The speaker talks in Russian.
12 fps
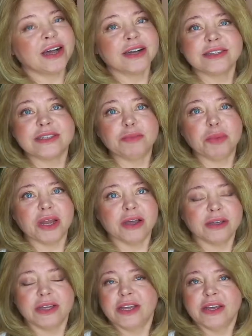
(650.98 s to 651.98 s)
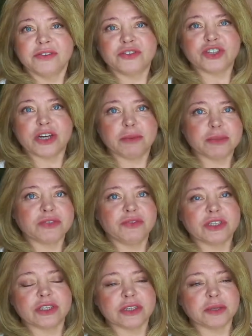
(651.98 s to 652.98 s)
октября. Вчера мы с
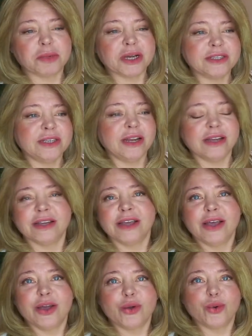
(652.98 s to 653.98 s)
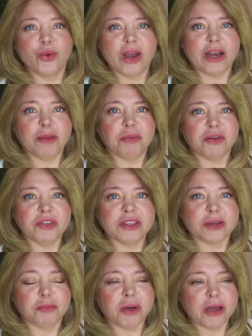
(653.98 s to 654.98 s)
Винсентом ходили, гуляли по
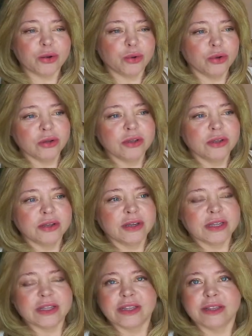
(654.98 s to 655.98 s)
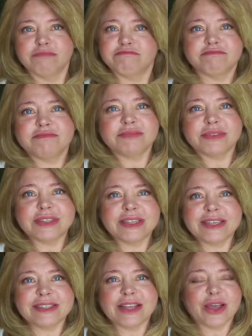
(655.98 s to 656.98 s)
Винтерпарку.
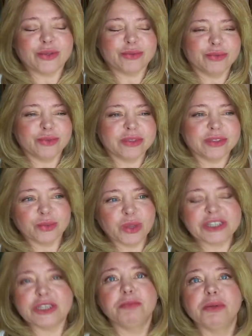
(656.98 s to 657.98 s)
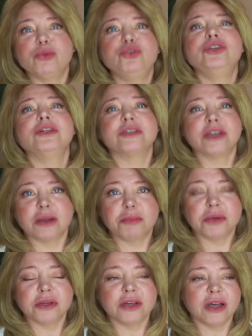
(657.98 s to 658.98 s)
Не знаю, ну, у нас не получилось, как
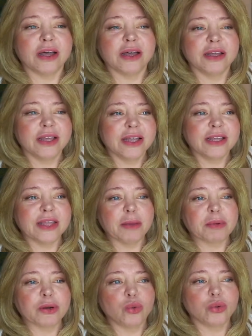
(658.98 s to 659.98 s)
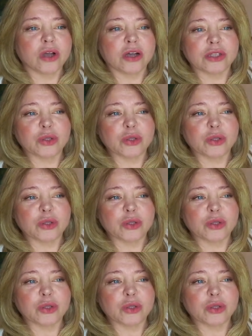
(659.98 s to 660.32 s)
бы а, та прогулка,